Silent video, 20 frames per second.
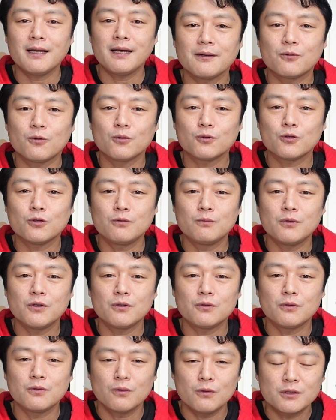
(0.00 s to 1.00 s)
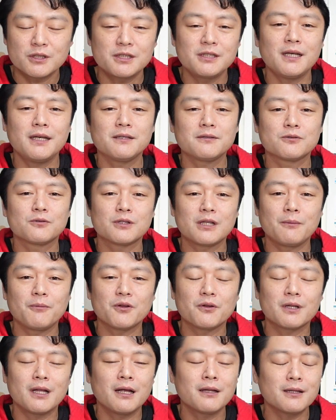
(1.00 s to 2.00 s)
い子供を支援するため
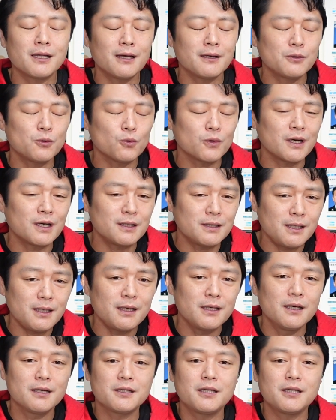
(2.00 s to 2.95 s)
の団体とかに